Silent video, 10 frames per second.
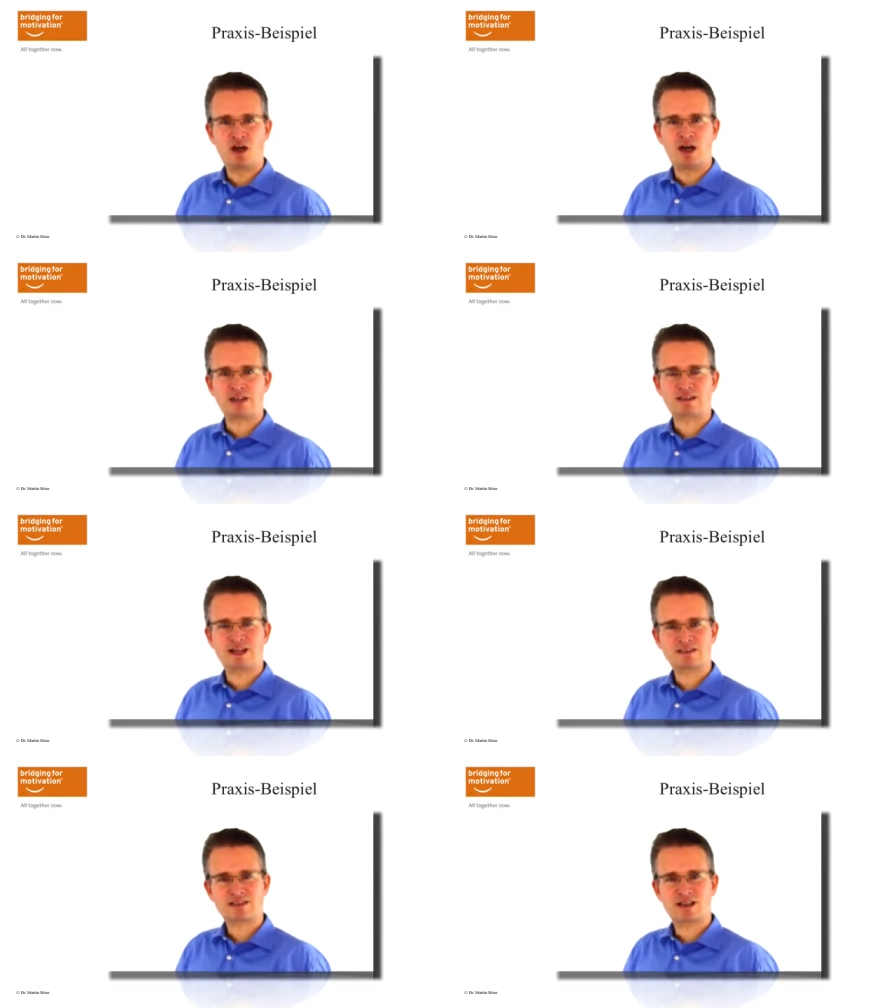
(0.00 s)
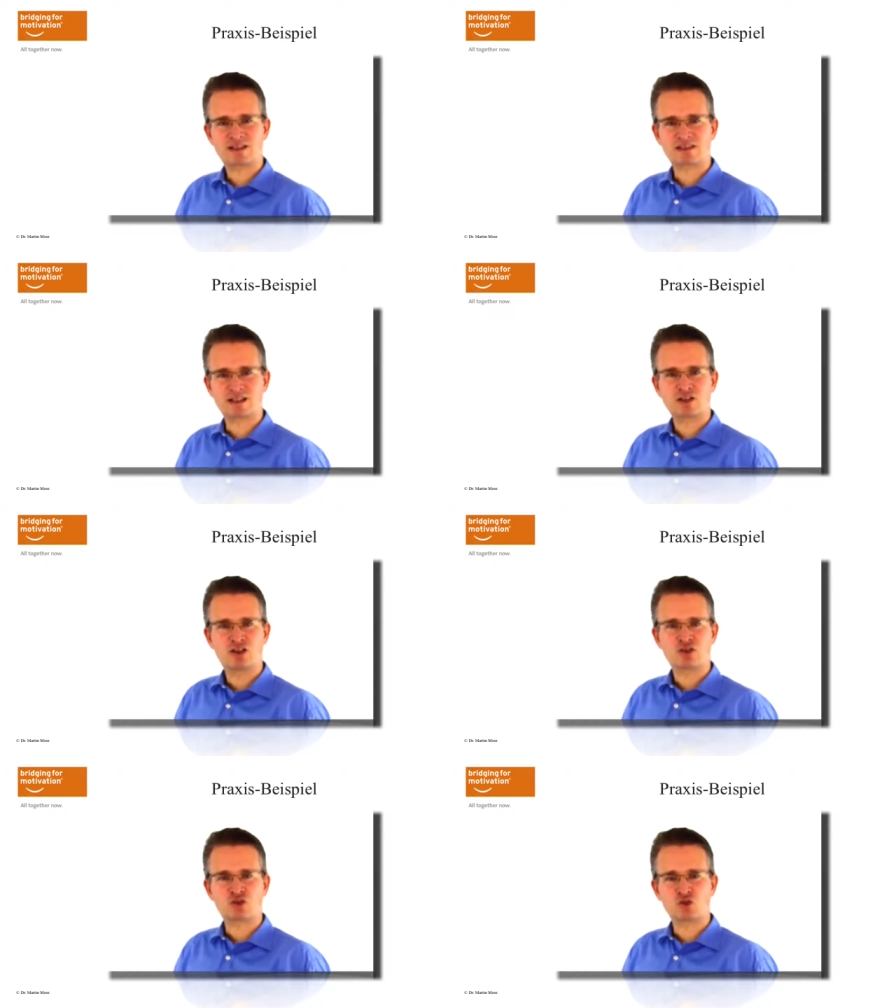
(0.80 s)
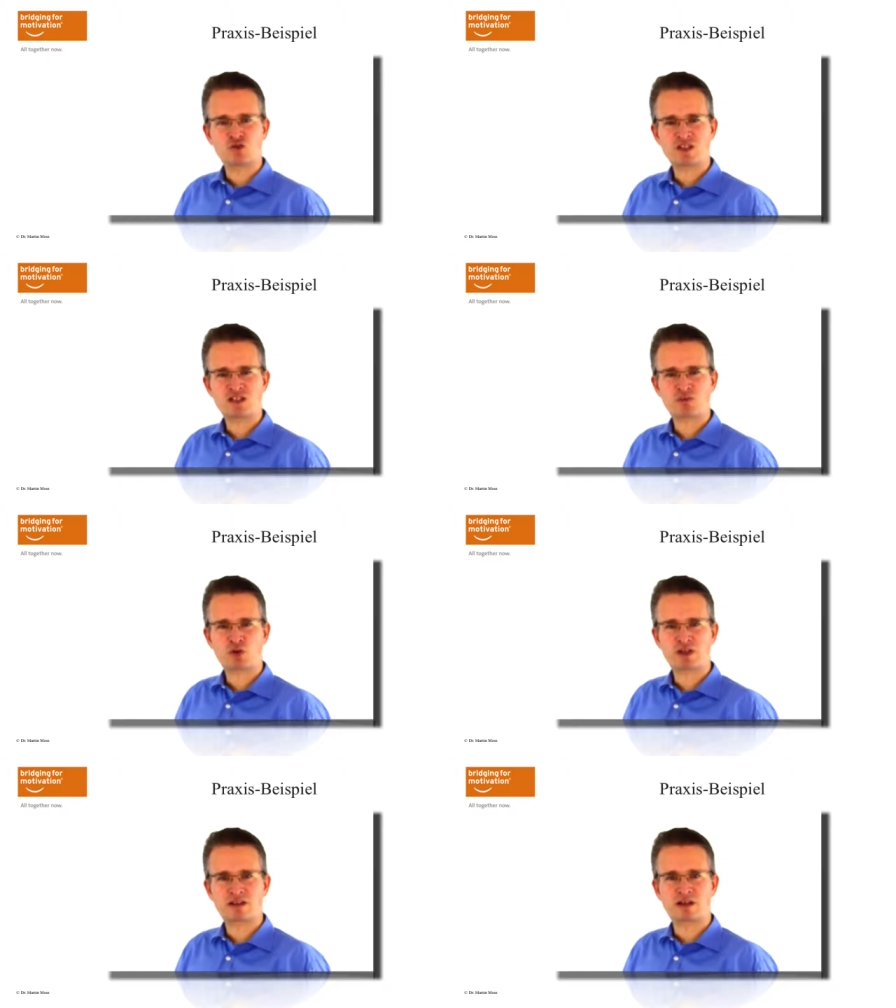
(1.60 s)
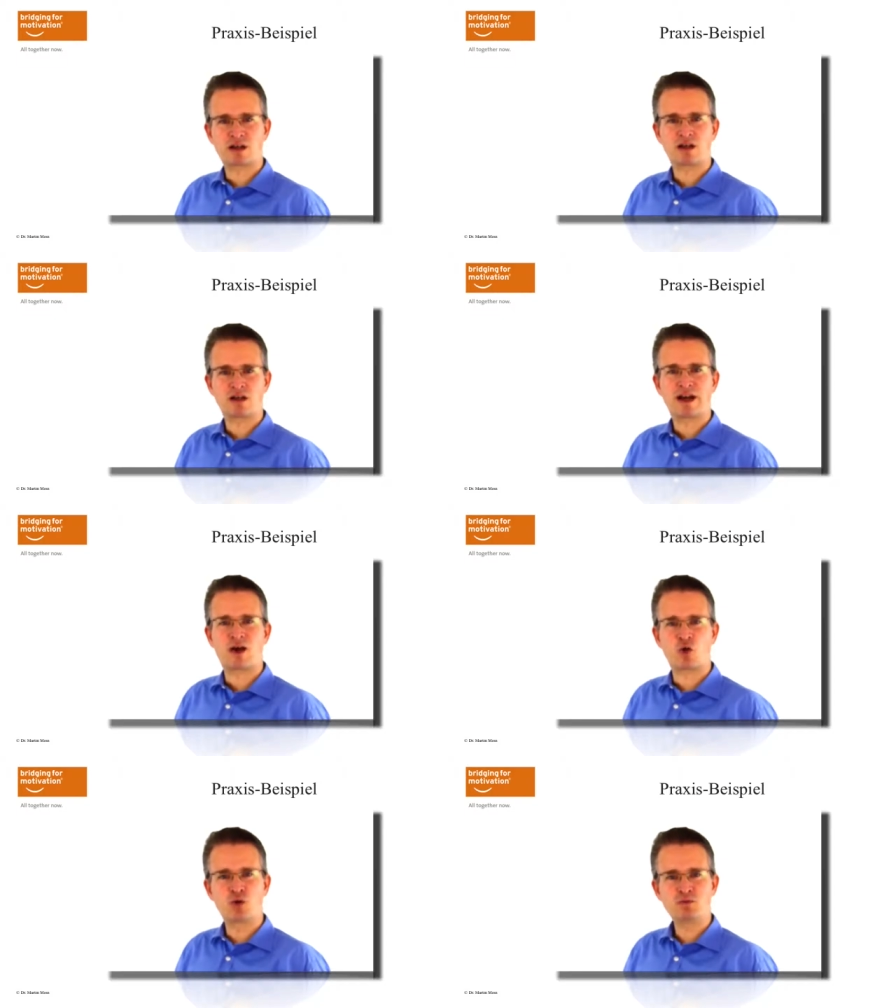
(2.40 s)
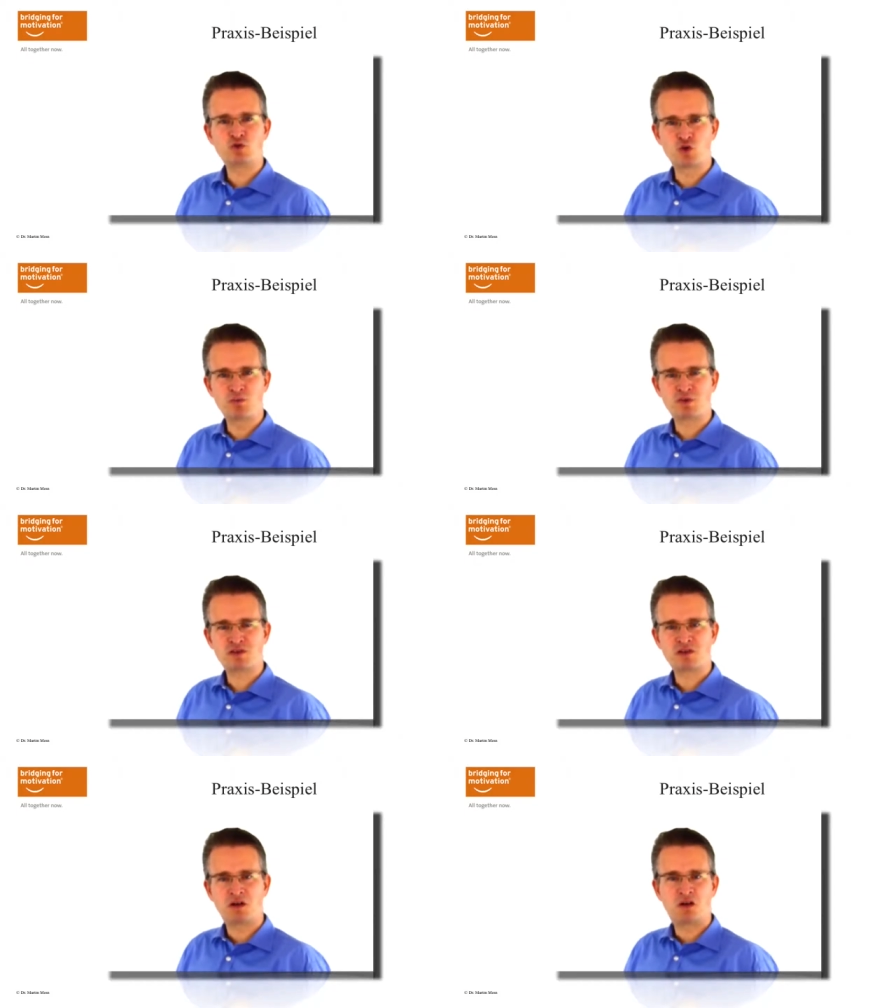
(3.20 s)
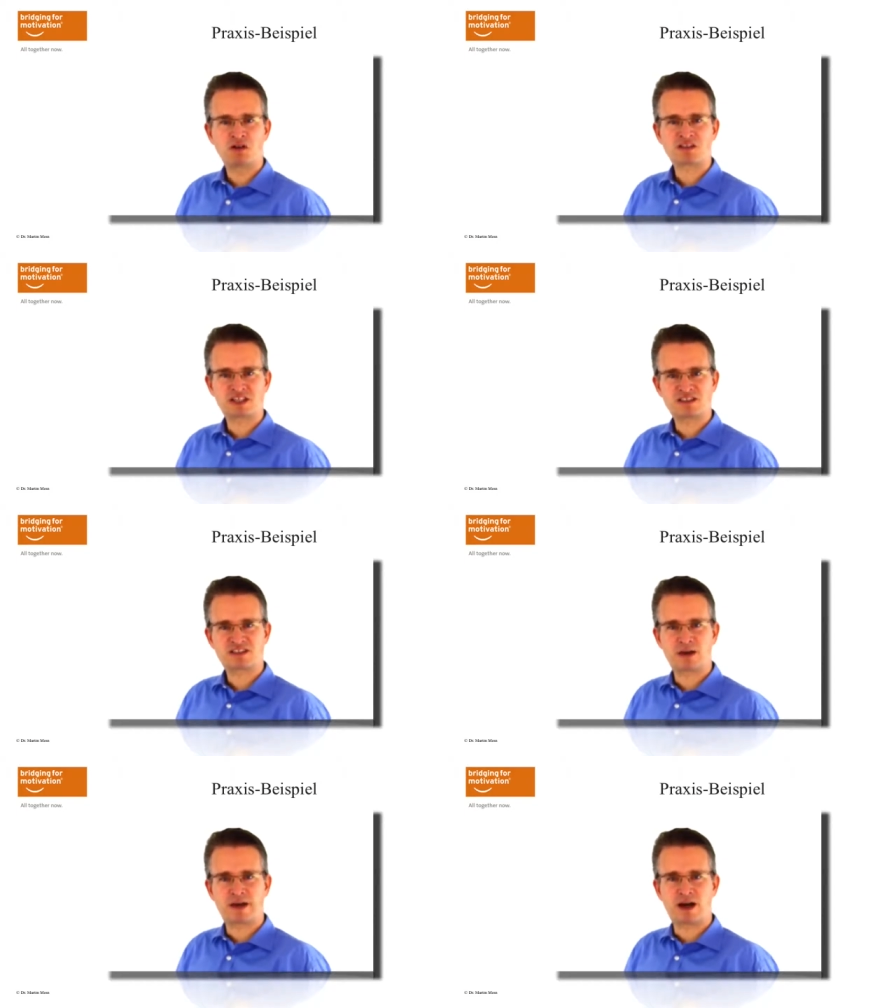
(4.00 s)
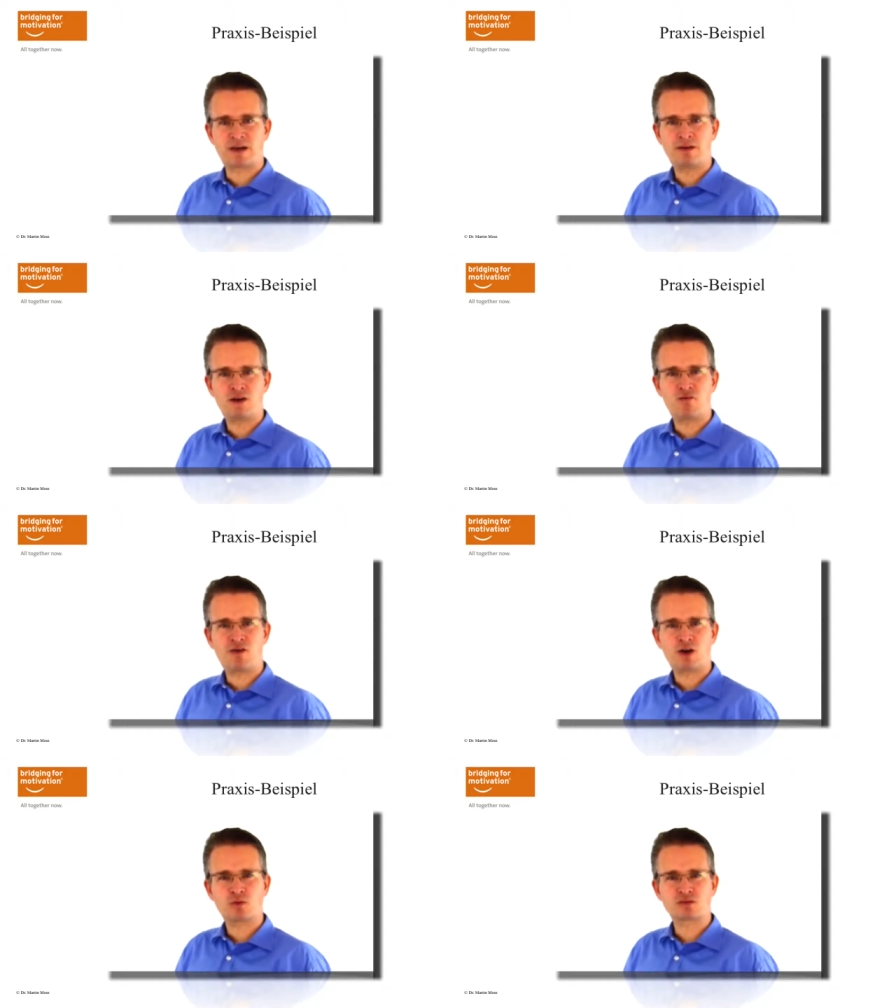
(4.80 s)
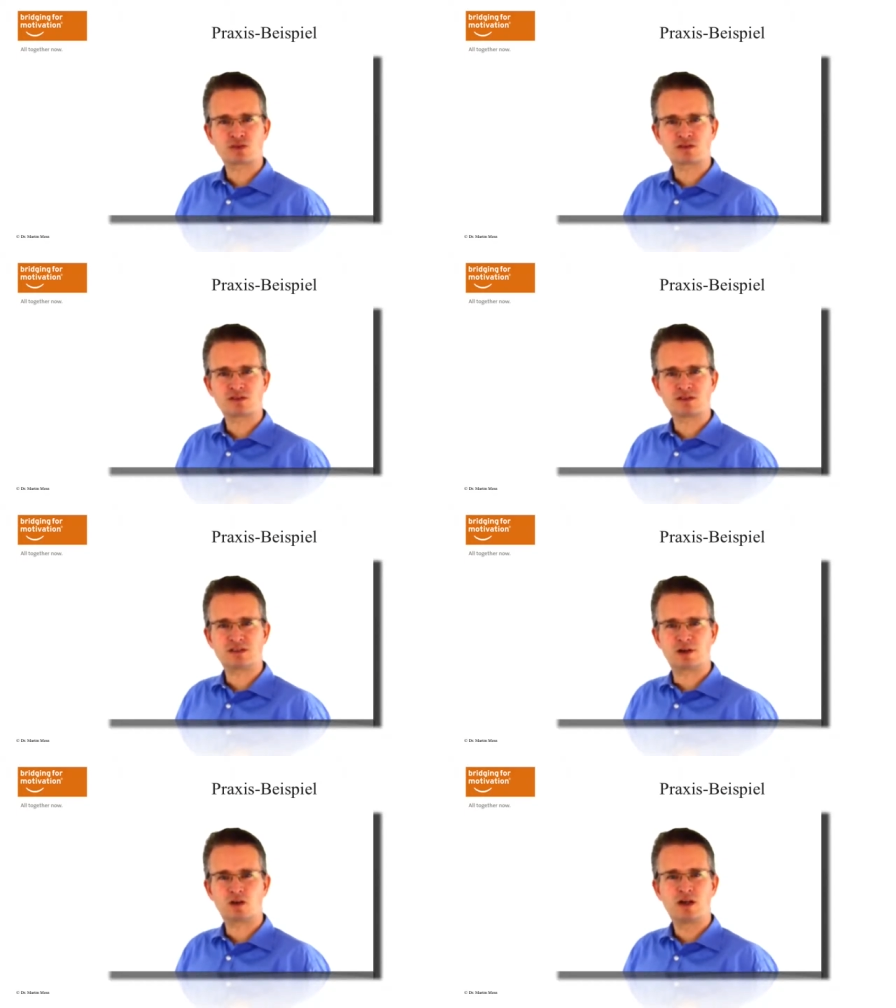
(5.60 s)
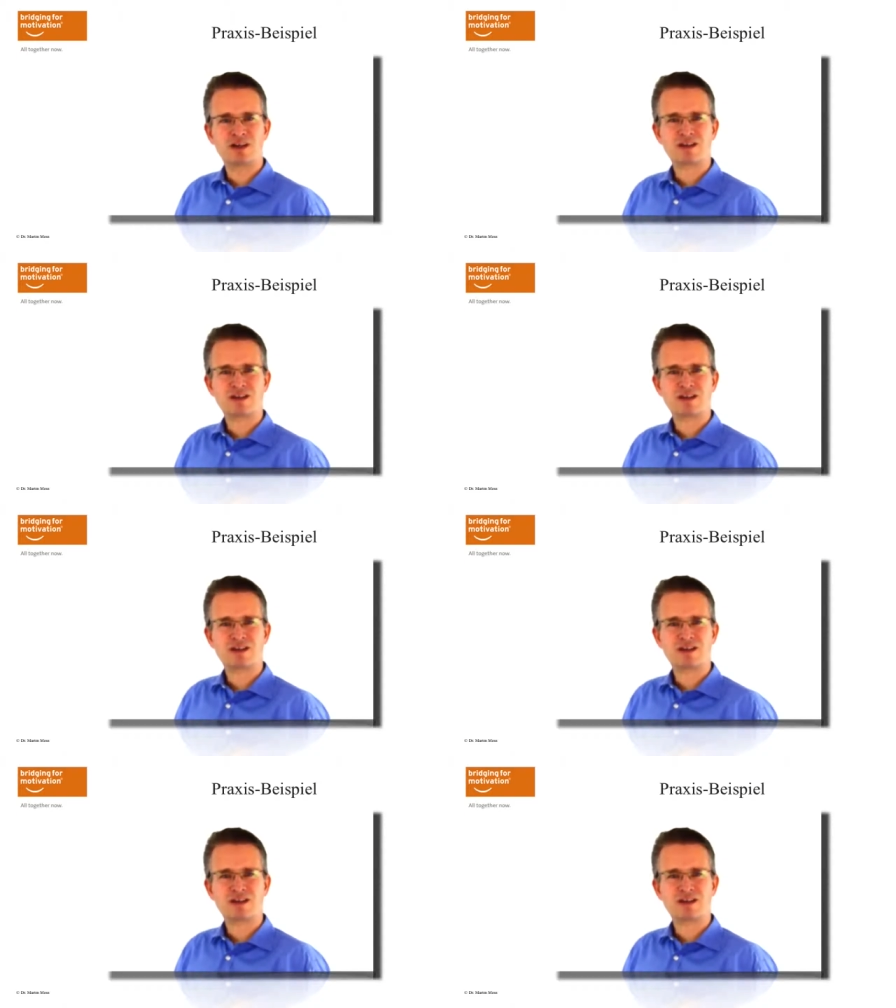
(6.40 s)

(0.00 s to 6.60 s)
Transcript: hat ganz klar gesagt, so wie das Projekt da herumdümpelt seit zwei Jahren, warum sollten Sie hier auch